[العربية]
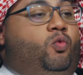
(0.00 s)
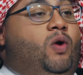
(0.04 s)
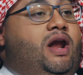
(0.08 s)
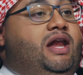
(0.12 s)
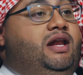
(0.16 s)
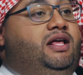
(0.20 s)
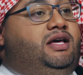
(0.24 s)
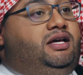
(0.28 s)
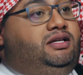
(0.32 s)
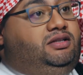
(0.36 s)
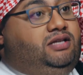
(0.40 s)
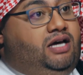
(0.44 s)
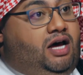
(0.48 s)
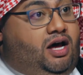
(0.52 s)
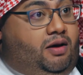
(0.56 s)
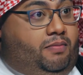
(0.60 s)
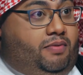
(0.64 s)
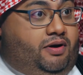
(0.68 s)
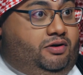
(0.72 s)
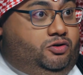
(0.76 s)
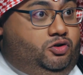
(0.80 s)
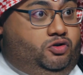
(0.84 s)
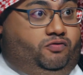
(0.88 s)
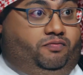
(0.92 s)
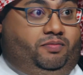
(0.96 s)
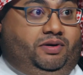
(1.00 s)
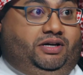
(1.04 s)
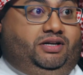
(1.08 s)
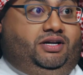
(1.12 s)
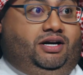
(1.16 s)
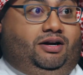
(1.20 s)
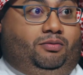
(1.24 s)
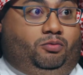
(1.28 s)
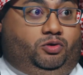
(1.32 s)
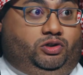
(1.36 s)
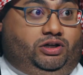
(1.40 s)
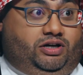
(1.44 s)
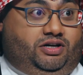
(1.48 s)
والكتابه شوف مع ان
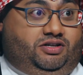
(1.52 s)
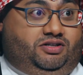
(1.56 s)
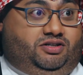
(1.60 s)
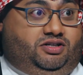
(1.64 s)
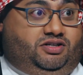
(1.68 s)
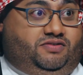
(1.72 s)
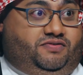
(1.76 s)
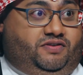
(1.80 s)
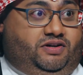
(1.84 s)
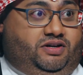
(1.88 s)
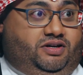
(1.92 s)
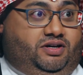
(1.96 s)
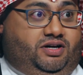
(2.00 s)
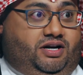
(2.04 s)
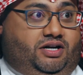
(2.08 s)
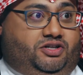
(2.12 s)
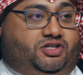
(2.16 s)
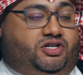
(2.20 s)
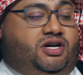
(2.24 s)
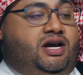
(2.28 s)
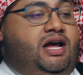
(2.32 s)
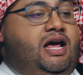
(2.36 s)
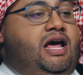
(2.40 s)
انا متخصص في الاخراج